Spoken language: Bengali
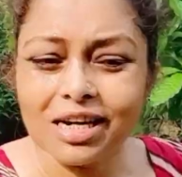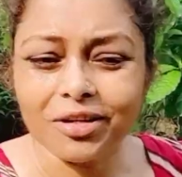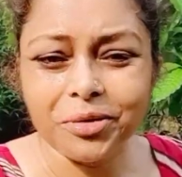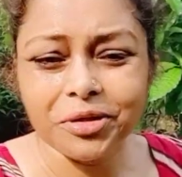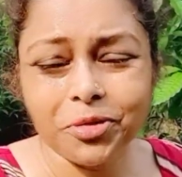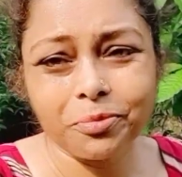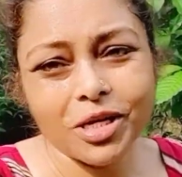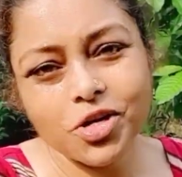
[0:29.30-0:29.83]
আশা
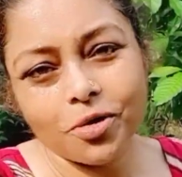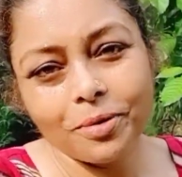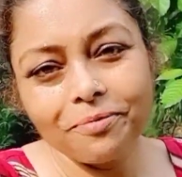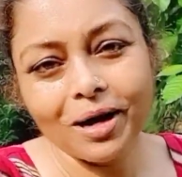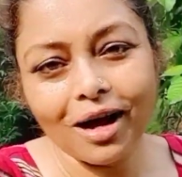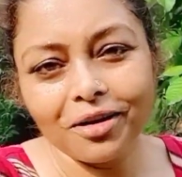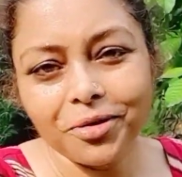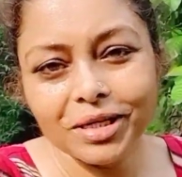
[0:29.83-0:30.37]
করি তোমরা সবাই
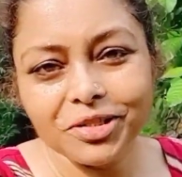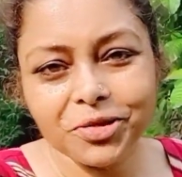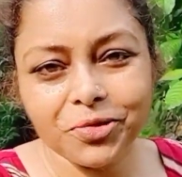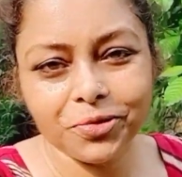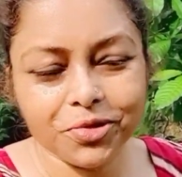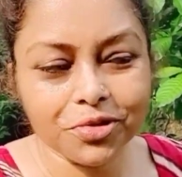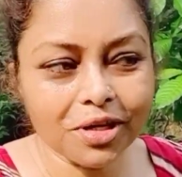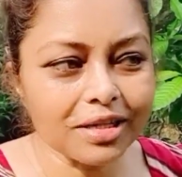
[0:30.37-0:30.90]
ভালো আছো
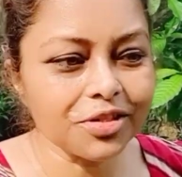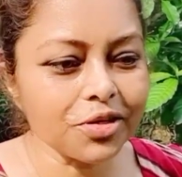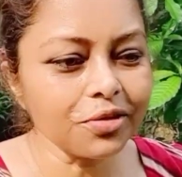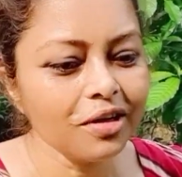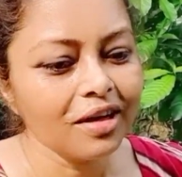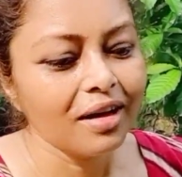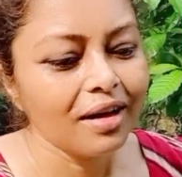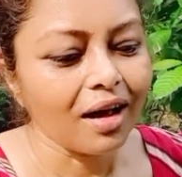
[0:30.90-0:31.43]
সুস্থ আছো
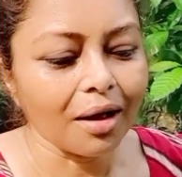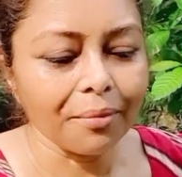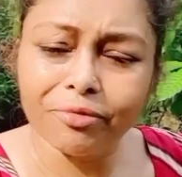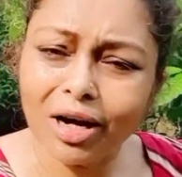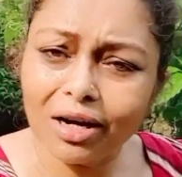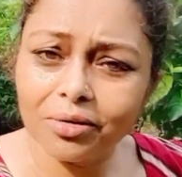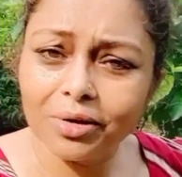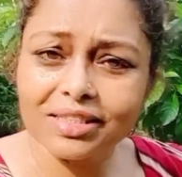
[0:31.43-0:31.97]
আমি
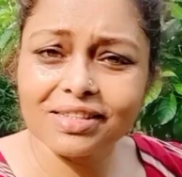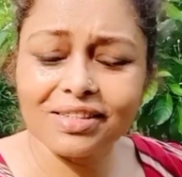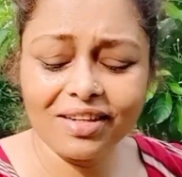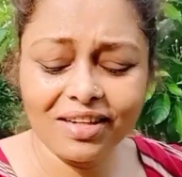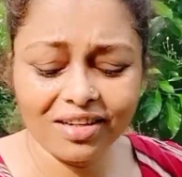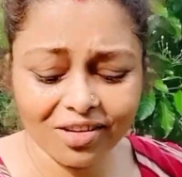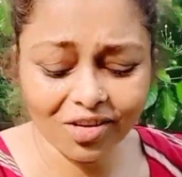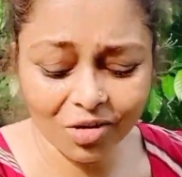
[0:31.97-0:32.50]
ভালো আছি
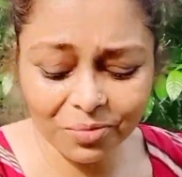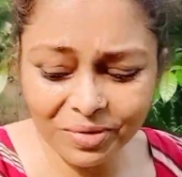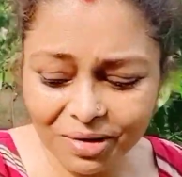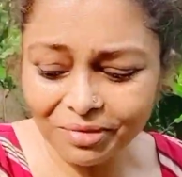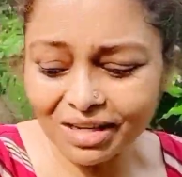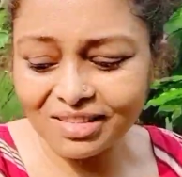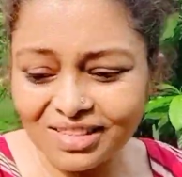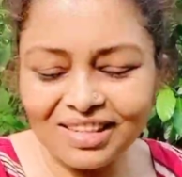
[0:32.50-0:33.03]
গরমটা
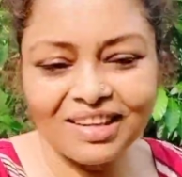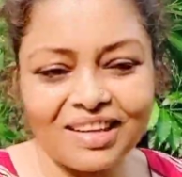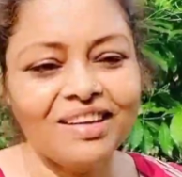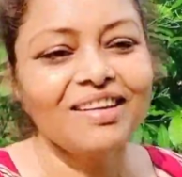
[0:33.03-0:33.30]
বাড়ছে